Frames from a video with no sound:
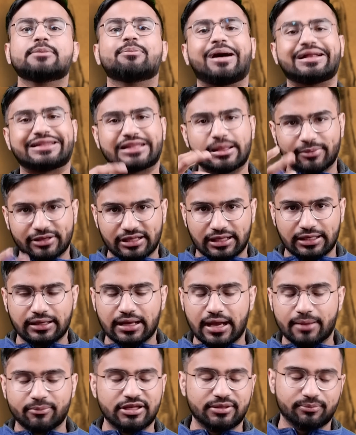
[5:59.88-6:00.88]
कि बातें बनाने
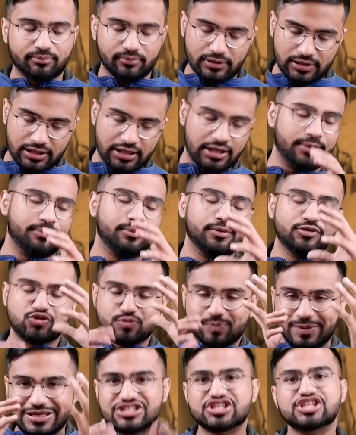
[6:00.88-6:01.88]
आई मीन
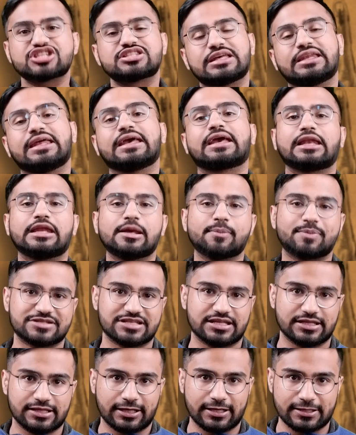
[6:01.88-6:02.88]
स्पीचेस देने के लिए
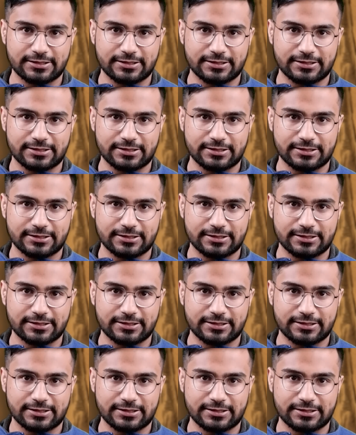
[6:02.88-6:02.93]
पसंद